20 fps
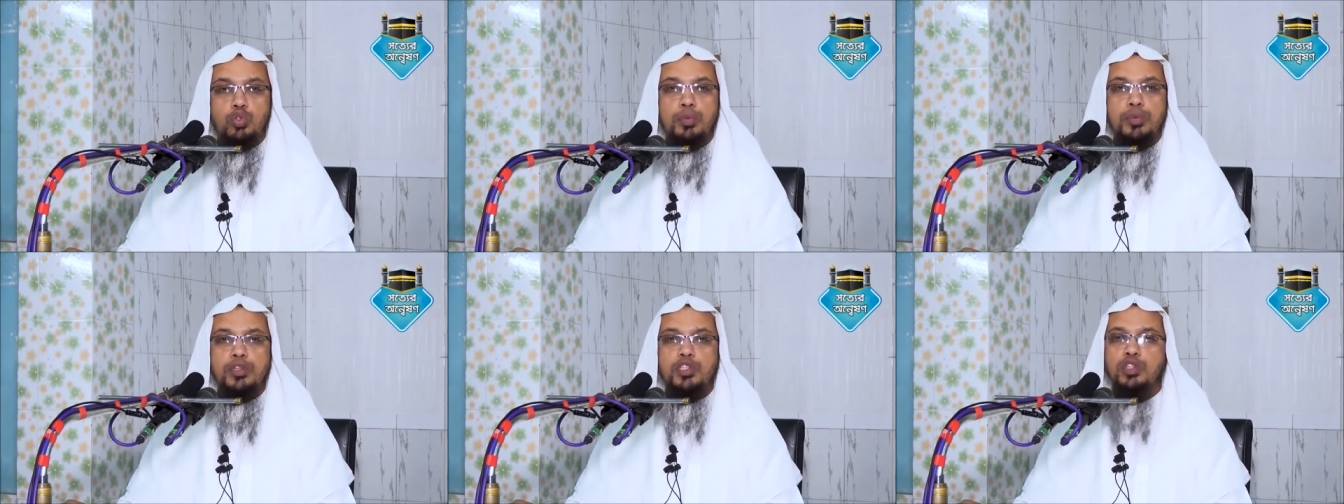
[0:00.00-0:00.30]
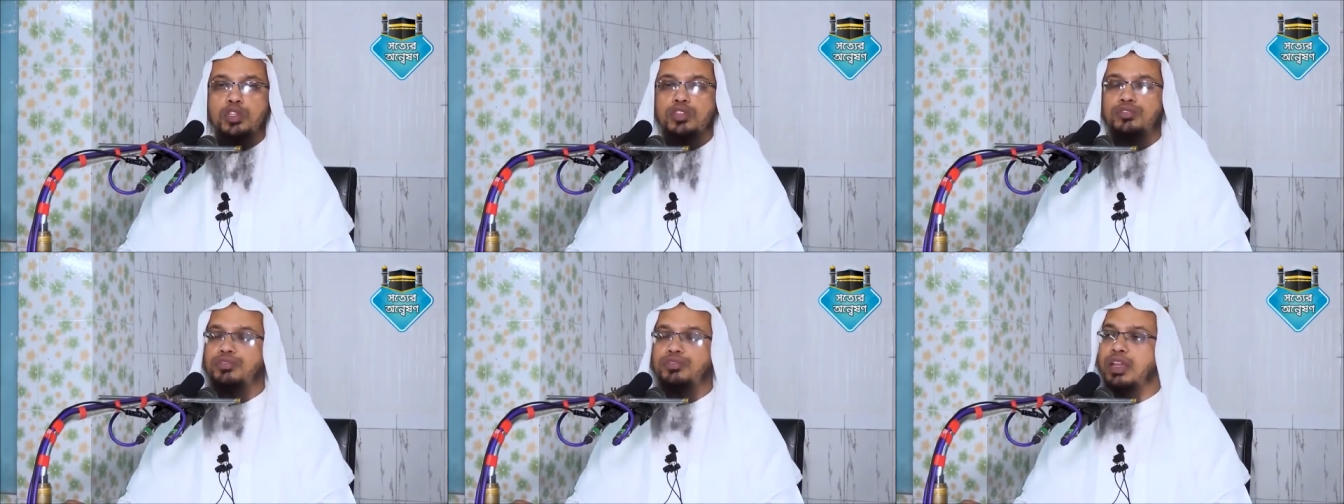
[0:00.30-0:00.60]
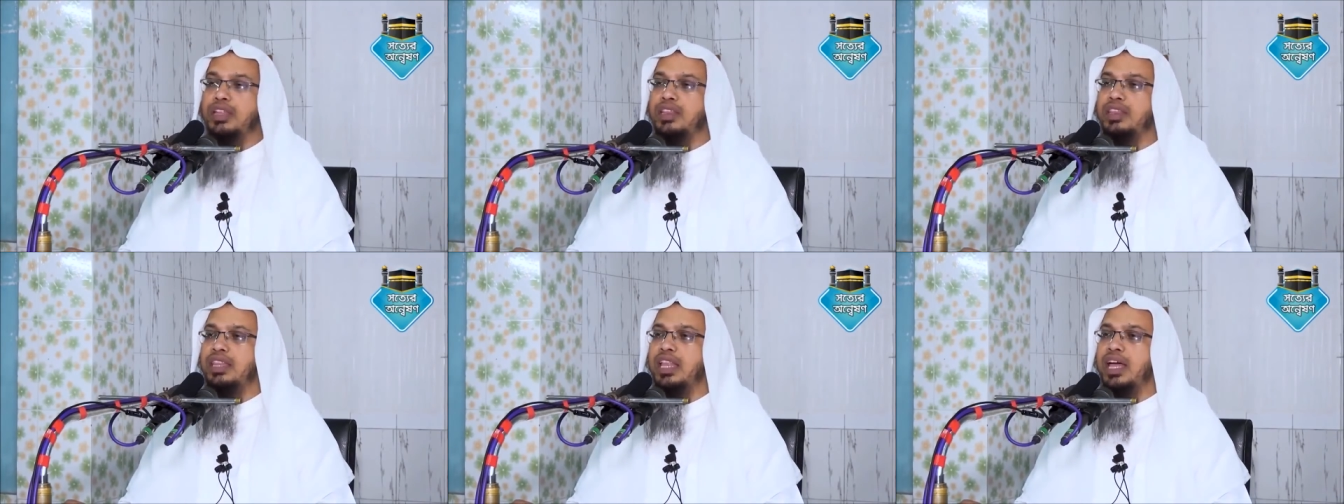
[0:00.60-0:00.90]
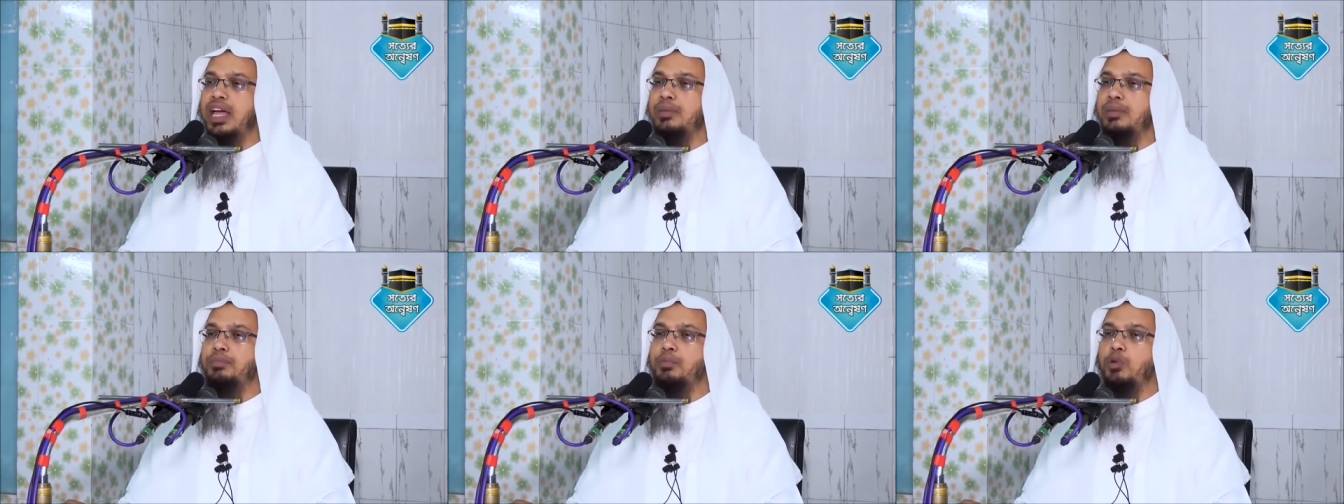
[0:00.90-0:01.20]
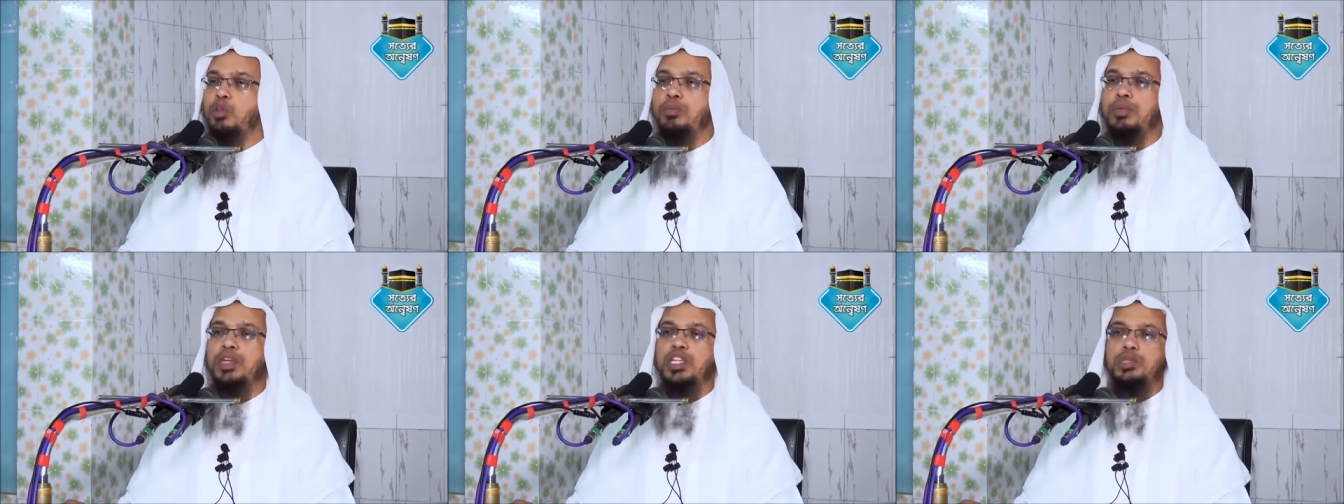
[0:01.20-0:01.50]
তুমি যদি ফেতনার
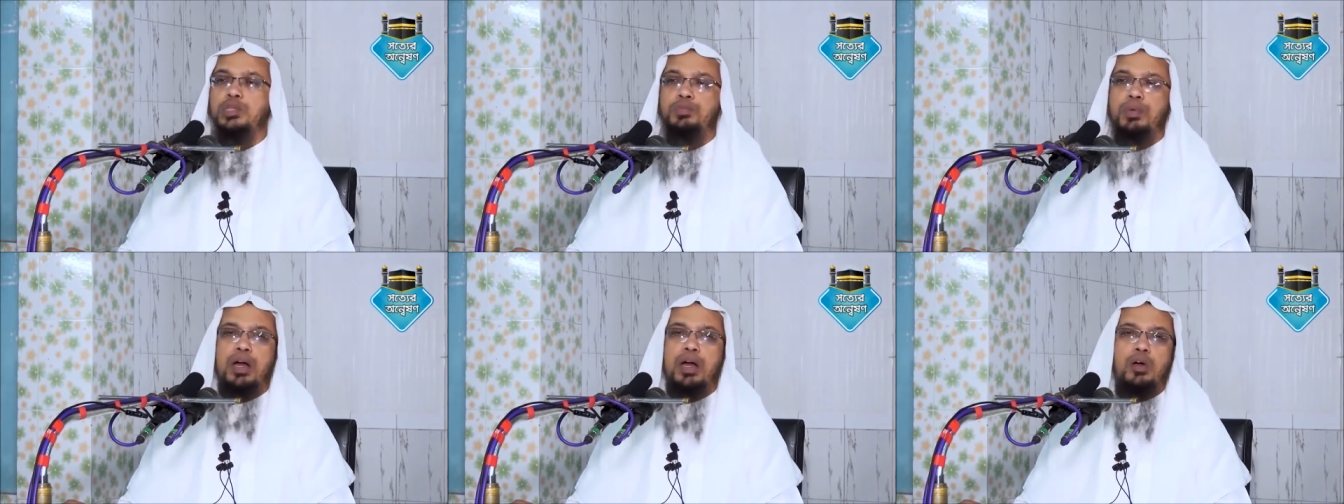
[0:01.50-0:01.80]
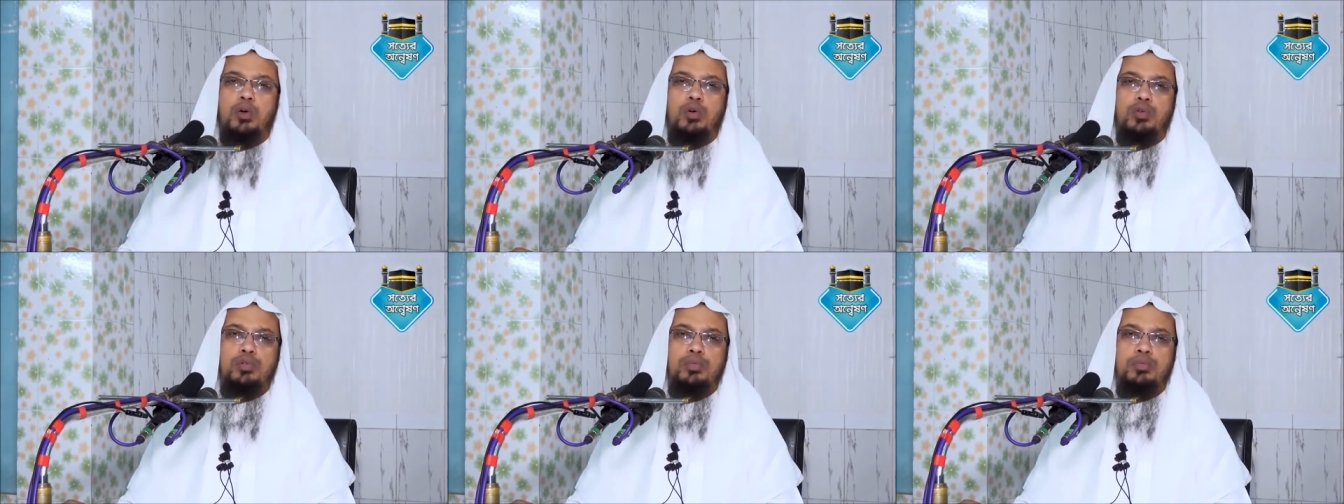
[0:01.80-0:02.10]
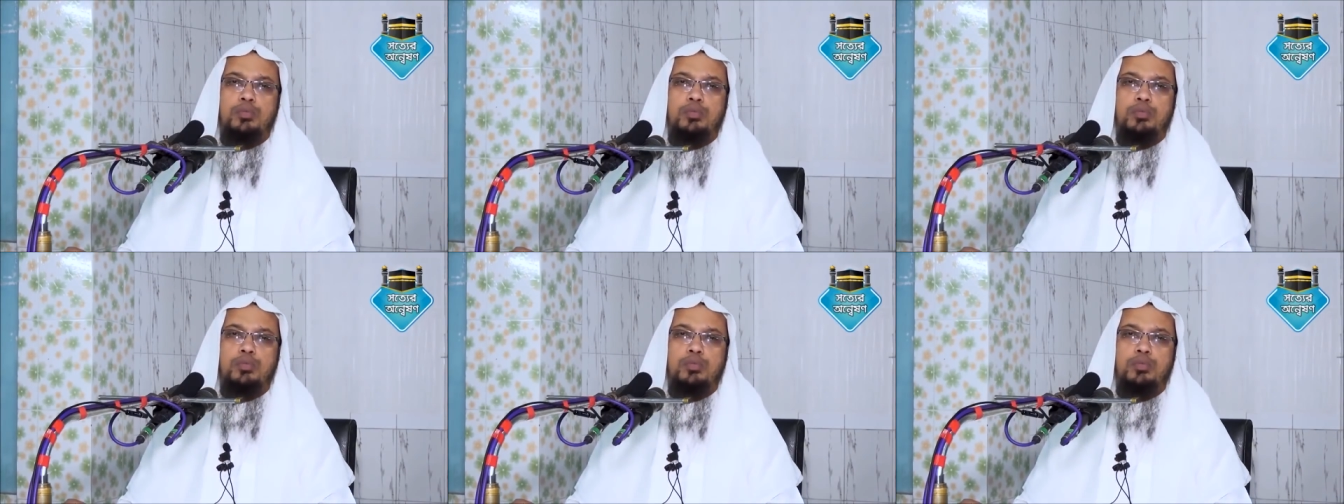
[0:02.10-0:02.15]
পরিবেশ পাও